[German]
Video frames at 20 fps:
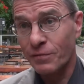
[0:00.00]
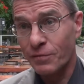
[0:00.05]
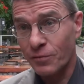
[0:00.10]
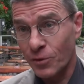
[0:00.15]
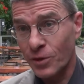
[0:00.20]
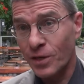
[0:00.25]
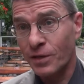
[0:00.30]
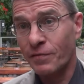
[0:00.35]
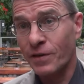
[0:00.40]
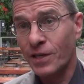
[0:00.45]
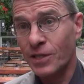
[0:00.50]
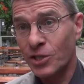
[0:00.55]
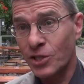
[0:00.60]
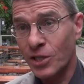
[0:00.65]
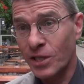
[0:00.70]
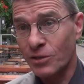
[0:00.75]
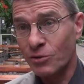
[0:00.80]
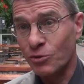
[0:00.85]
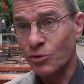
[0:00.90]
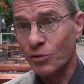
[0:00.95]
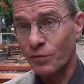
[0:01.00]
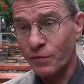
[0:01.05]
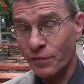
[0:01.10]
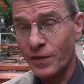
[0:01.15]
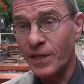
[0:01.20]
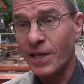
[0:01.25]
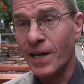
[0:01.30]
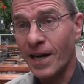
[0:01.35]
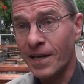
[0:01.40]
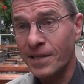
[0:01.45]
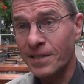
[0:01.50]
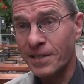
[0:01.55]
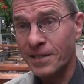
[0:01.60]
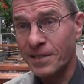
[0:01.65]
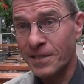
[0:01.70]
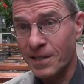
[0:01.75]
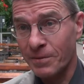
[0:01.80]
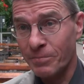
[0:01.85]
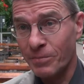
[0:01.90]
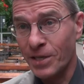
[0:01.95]
vor der Veranstaltung, schon viele andere
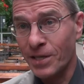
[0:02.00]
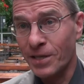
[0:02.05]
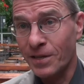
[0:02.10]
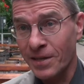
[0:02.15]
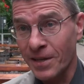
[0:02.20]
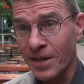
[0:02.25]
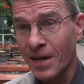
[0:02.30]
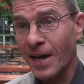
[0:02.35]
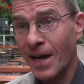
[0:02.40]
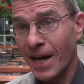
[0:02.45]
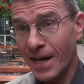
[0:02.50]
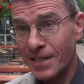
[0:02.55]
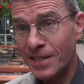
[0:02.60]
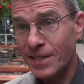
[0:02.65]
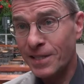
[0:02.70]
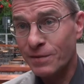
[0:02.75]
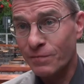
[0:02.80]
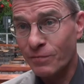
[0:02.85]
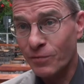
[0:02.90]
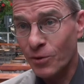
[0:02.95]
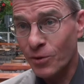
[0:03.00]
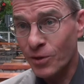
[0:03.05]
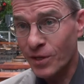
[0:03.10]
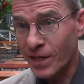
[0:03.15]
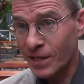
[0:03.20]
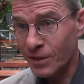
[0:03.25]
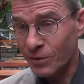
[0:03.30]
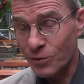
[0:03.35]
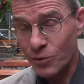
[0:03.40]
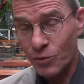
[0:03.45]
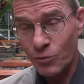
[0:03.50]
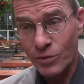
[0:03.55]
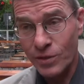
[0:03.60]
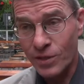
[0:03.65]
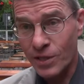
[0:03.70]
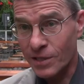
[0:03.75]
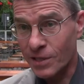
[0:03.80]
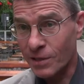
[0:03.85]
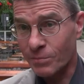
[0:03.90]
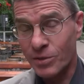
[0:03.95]
Termine an diesem Wochenende
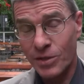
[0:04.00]
zugesagt habe.